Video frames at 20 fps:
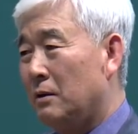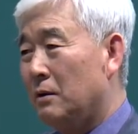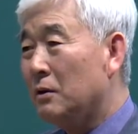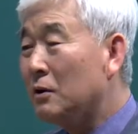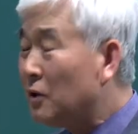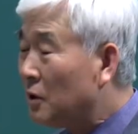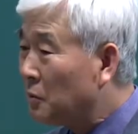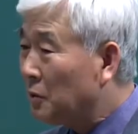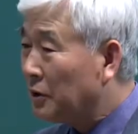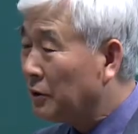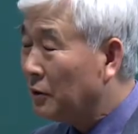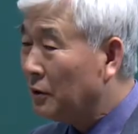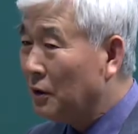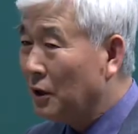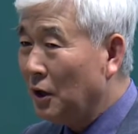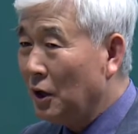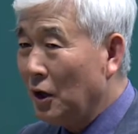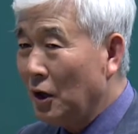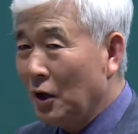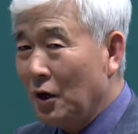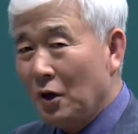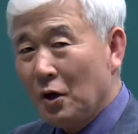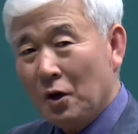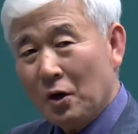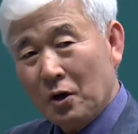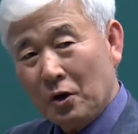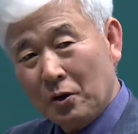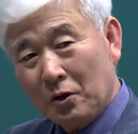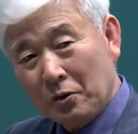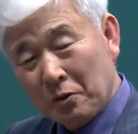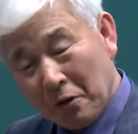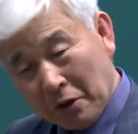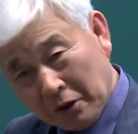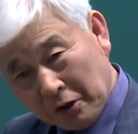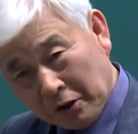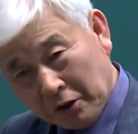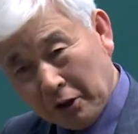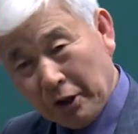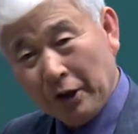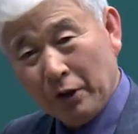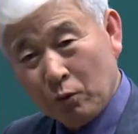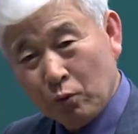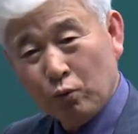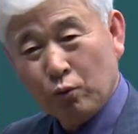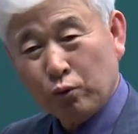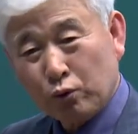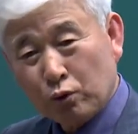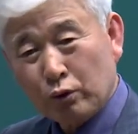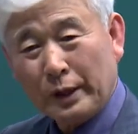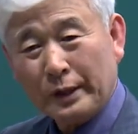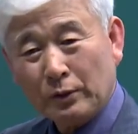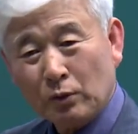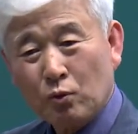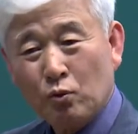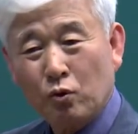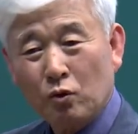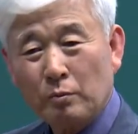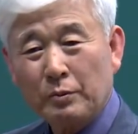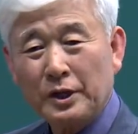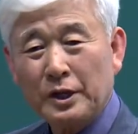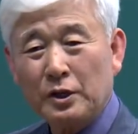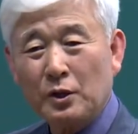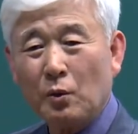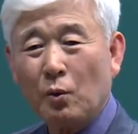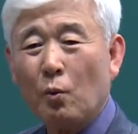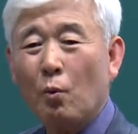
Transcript: 그러면 그렇게 우수한 국민이